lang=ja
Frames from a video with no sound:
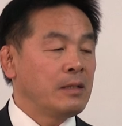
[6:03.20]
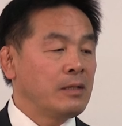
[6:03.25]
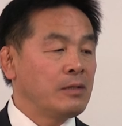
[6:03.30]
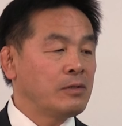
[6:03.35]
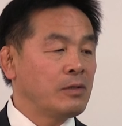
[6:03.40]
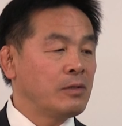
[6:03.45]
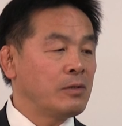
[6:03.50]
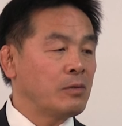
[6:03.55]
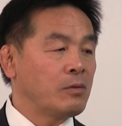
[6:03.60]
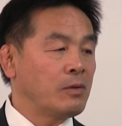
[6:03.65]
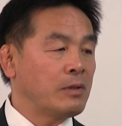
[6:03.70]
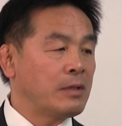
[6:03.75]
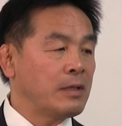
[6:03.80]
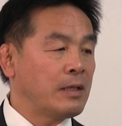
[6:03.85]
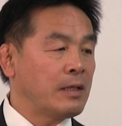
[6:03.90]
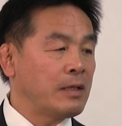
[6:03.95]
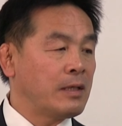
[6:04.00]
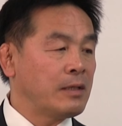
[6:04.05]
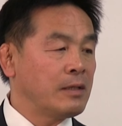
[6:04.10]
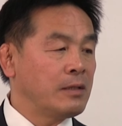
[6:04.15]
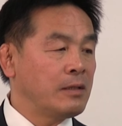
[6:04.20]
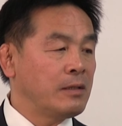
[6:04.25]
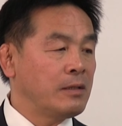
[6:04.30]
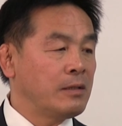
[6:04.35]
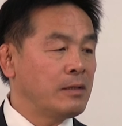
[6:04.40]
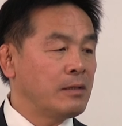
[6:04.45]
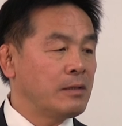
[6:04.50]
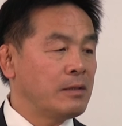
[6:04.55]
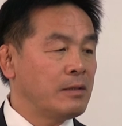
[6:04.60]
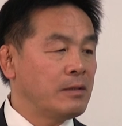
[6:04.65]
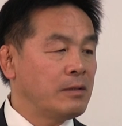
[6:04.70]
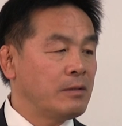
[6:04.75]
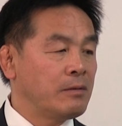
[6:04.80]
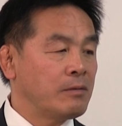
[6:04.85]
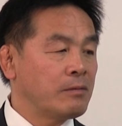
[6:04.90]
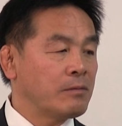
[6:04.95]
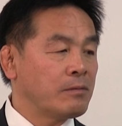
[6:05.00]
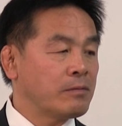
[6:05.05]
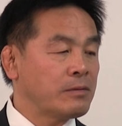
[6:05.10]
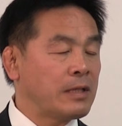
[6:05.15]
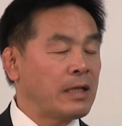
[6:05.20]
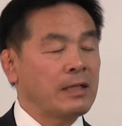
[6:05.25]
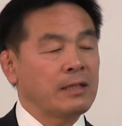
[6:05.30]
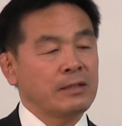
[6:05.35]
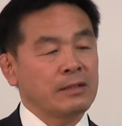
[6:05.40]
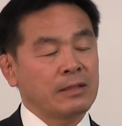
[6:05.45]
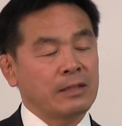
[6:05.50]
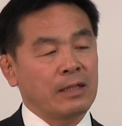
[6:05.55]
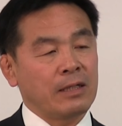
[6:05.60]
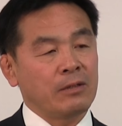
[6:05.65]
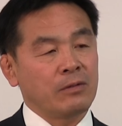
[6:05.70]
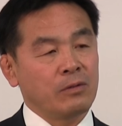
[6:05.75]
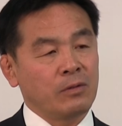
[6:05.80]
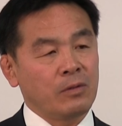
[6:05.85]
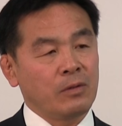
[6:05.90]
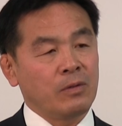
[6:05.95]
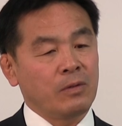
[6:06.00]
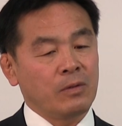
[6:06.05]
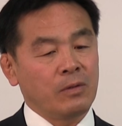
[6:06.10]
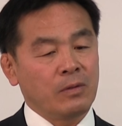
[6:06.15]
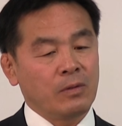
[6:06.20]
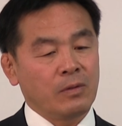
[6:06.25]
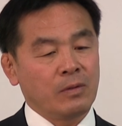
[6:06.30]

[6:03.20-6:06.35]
非常にこれが負担感を